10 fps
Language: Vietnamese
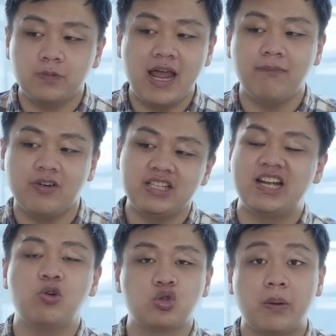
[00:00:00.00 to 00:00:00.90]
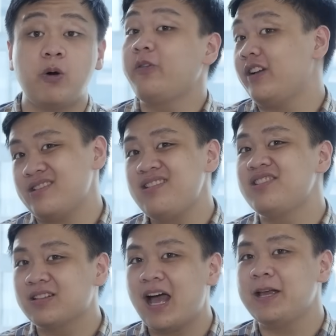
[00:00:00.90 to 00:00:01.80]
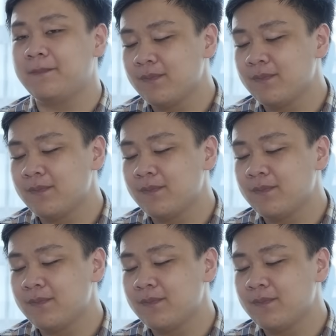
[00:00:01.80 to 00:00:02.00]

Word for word: đêm với chế độ tripod phải rất chắc tay.